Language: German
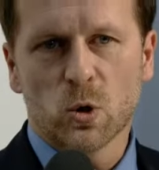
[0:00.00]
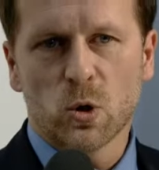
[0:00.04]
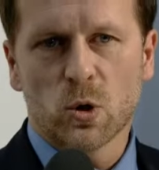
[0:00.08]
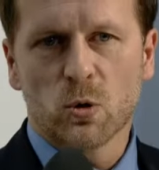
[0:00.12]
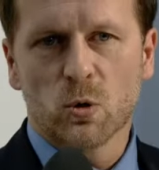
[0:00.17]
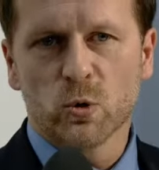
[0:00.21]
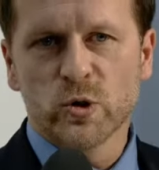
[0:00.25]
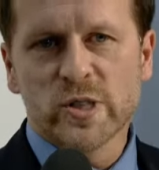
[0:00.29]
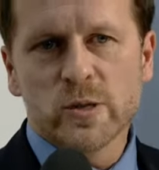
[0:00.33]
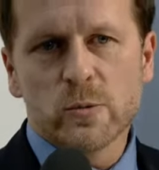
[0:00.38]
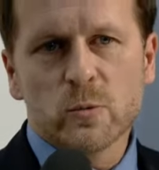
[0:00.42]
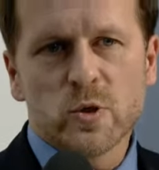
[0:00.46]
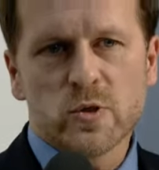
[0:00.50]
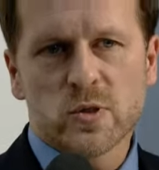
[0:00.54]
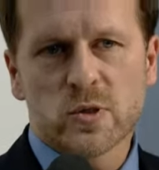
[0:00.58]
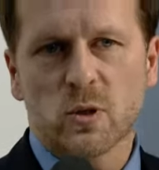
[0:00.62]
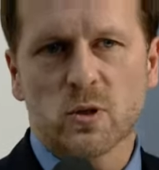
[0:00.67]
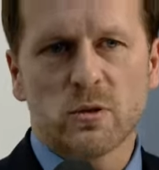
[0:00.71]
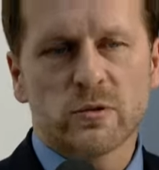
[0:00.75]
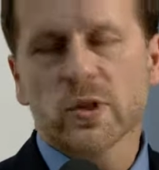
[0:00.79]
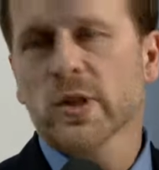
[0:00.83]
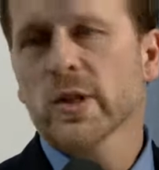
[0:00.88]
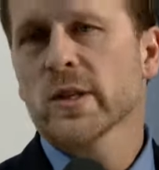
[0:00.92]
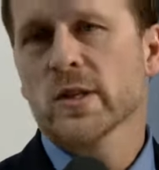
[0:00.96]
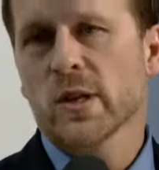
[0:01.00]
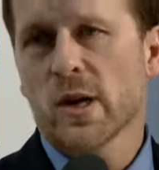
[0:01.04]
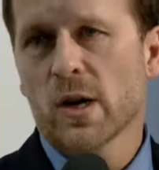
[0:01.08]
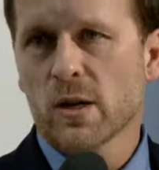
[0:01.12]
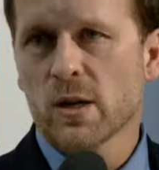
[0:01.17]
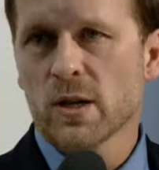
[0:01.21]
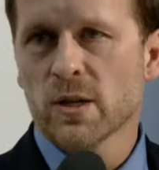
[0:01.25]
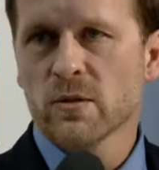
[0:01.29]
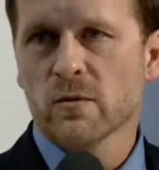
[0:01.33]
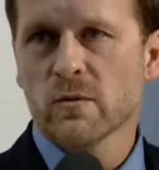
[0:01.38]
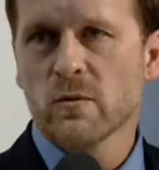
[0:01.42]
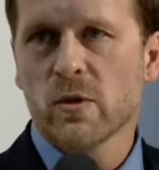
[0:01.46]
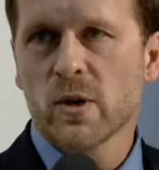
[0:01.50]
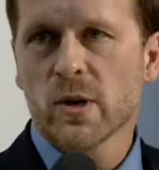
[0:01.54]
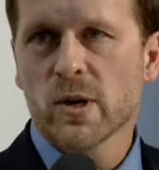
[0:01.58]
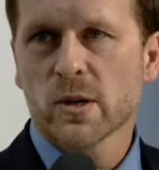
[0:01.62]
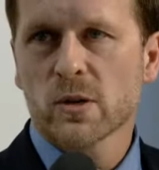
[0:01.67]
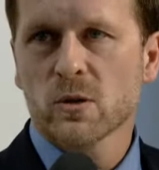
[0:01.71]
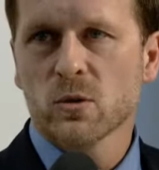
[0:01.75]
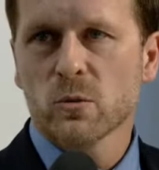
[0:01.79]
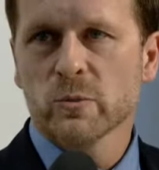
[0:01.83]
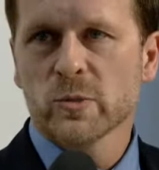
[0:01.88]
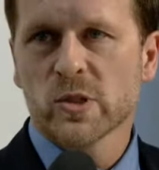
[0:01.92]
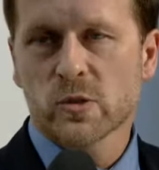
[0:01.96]
und die müssen aufrechterhalten
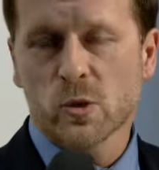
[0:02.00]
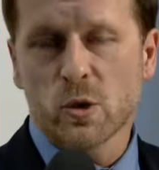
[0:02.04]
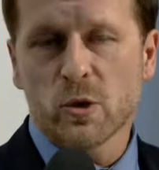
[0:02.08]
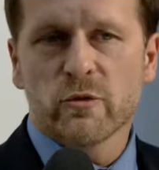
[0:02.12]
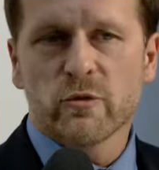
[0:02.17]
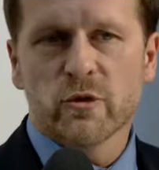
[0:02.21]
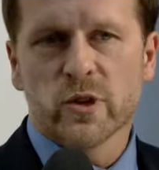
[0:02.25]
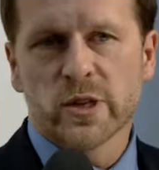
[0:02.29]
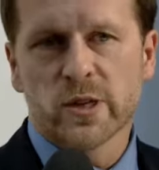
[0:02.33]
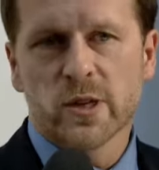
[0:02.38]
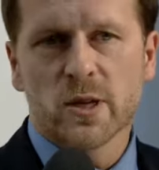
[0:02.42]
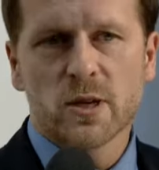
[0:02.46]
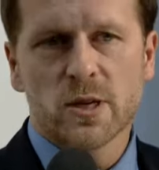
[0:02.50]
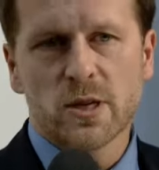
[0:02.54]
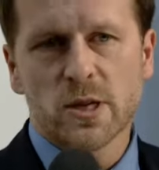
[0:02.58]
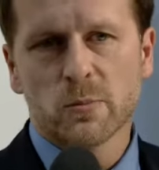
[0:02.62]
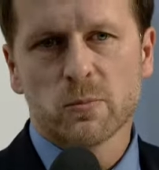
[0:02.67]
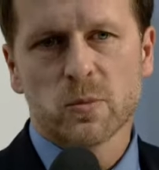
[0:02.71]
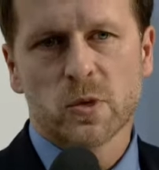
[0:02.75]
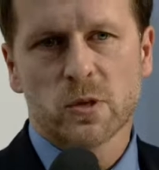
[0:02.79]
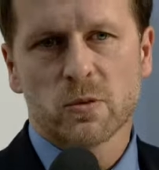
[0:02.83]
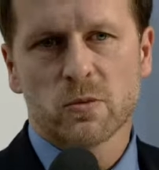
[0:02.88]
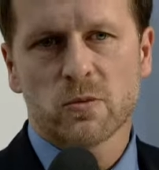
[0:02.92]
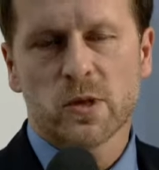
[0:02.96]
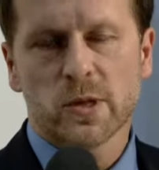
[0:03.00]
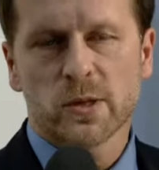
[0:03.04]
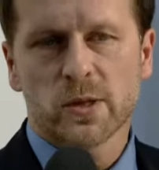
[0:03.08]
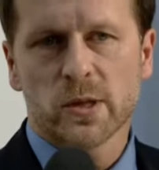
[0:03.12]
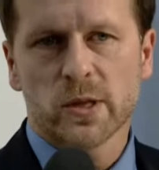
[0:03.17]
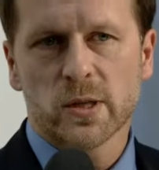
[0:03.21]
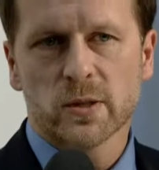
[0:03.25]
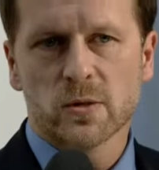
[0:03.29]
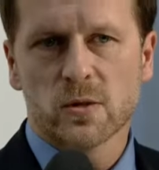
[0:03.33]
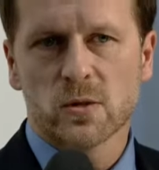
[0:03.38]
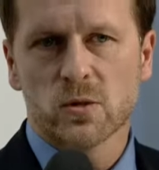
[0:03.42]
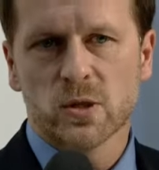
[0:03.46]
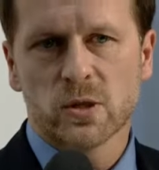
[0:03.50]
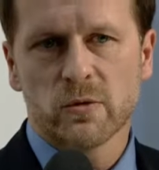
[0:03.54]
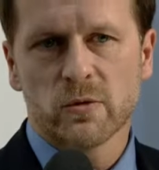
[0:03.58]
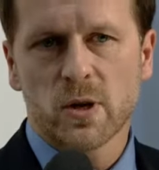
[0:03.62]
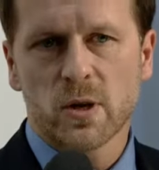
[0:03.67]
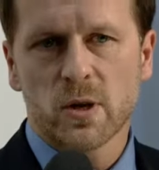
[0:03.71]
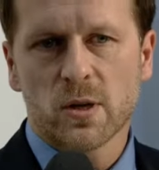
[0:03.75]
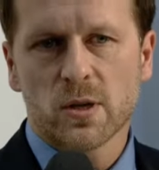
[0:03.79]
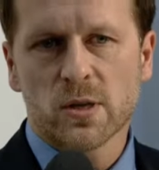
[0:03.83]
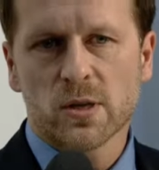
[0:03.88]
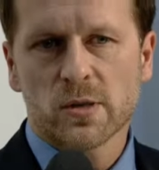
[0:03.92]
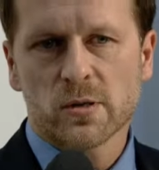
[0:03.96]
werden, um das öffentliche Leben dann weiterhin zu
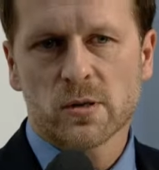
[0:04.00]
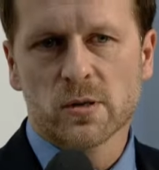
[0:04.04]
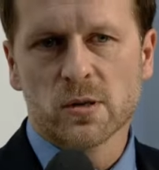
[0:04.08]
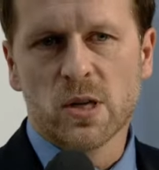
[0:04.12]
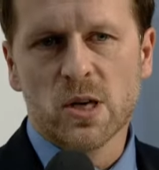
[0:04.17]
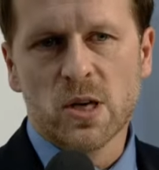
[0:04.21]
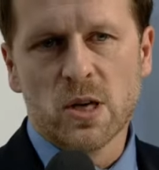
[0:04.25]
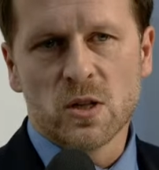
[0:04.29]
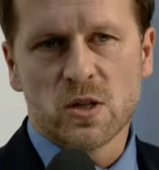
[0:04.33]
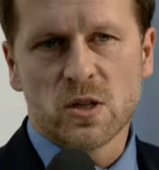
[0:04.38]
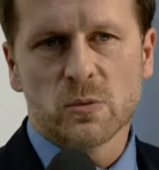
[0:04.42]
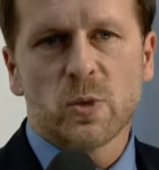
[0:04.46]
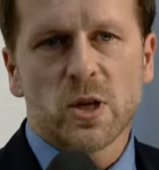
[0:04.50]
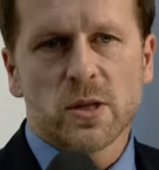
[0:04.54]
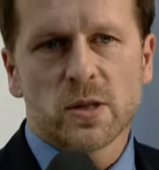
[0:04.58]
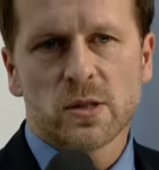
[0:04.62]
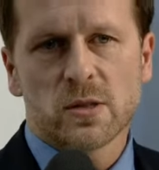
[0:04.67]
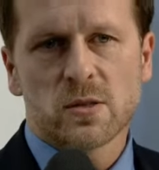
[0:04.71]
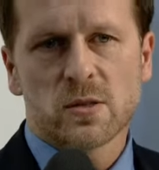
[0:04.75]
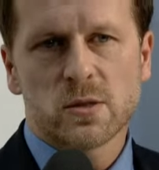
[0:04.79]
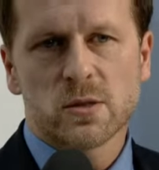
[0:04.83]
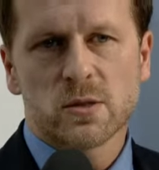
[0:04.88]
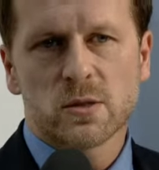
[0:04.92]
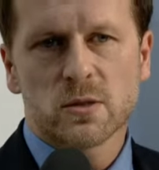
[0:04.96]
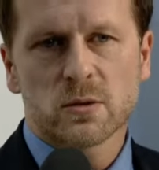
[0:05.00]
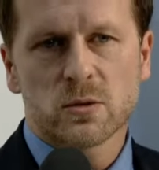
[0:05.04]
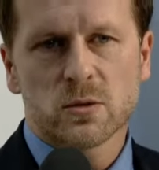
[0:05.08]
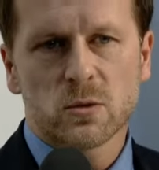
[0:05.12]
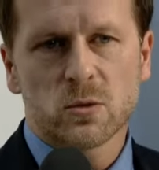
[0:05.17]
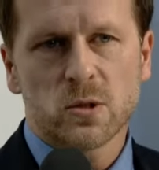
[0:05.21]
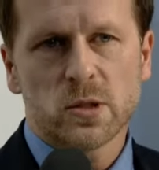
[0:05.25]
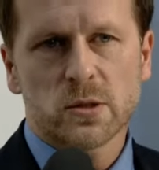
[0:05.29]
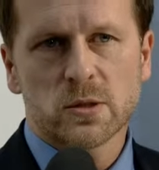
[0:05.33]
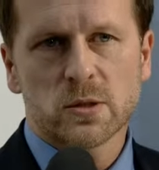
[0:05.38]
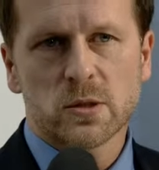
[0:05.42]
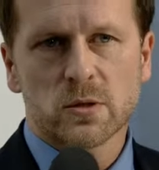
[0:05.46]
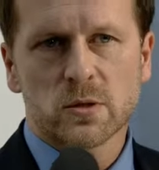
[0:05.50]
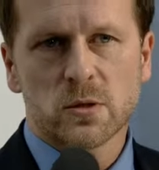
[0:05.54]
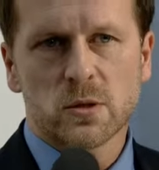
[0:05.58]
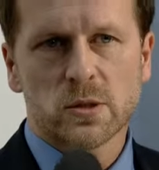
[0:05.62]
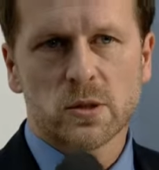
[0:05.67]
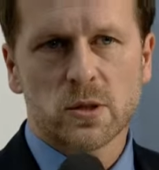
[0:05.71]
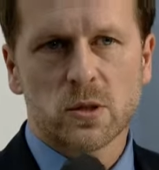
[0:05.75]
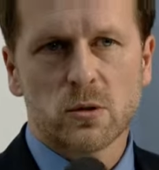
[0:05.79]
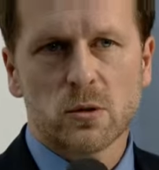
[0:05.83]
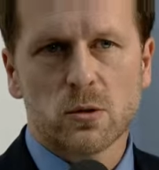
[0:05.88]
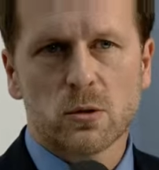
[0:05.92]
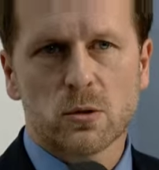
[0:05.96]
gewährleisten. Zum anderen sind dort
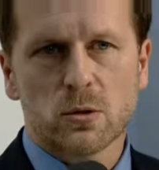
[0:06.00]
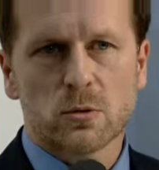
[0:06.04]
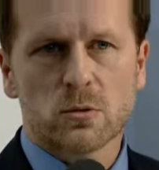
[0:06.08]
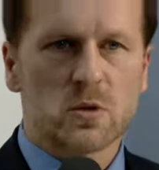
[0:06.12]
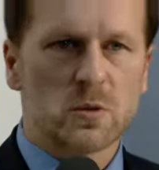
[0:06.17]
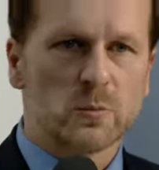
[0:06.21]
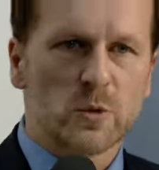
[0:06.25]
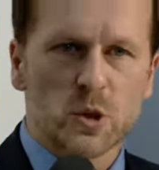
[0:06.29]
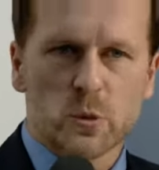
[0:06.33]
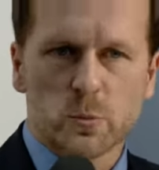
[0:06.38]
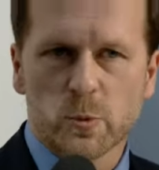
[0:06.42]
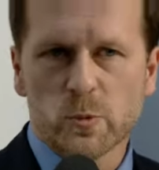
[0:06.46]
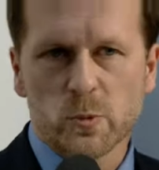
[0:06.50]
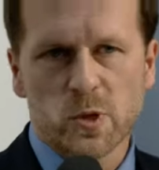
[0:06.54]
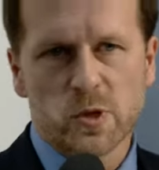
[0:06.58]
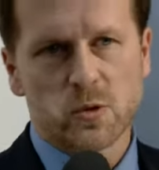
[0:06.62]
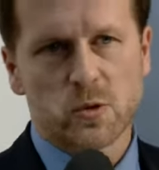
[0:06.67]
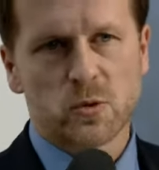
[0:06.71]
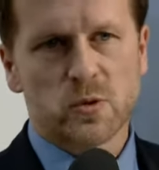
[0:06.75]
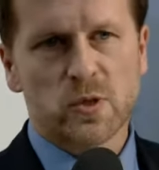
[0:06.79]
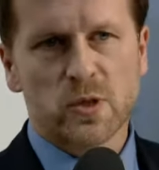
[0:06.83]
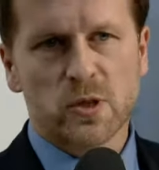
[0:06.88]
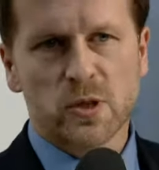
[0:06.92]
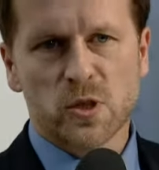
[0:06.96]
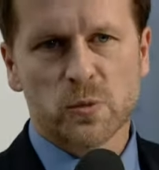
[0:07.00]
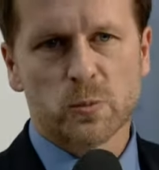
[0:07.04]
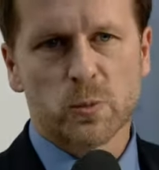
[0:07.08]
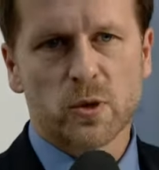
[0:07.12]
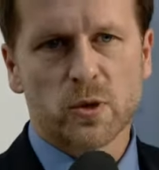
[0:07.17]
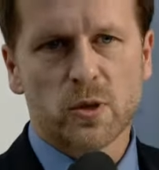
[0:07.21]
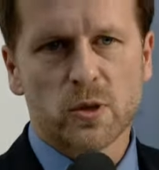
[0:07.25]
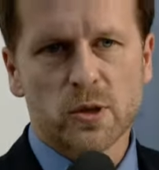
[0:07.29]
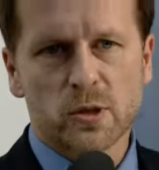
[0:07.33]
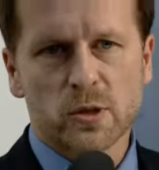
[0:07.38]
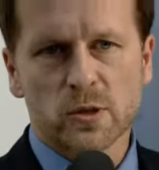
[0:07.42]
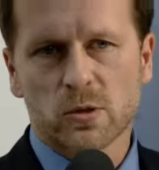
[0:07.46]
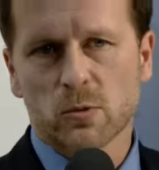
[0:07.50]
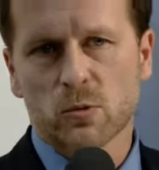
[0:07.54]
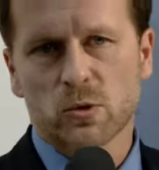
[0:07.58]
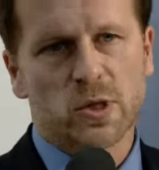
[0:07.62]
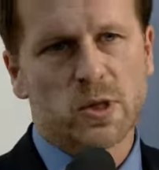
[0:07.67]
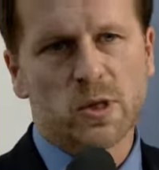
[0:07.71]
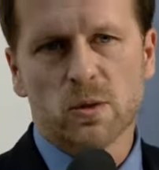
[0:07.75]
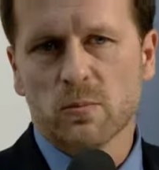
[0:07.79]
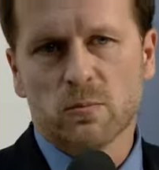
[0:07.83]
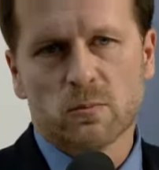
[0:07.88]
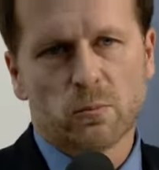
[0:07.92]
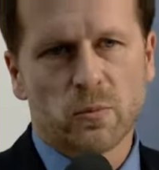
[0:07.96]
natürlich auch zum Beispiel im Gesundheitsbereich
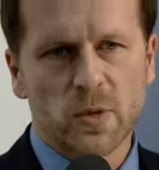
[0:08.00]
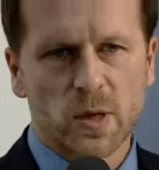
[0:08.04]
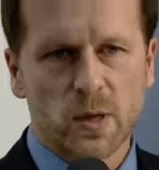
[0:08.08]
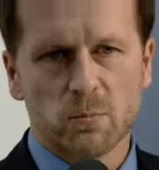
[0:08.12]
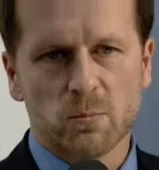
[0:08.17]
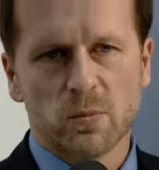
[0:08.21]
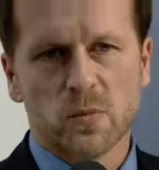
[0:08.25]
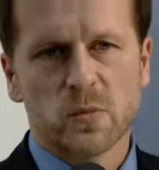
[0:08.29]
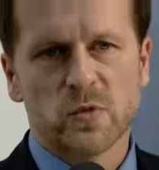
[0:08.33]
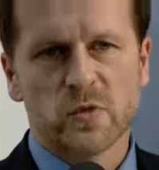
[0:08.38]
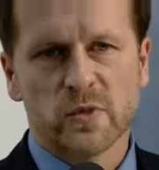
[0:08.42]
oder im, im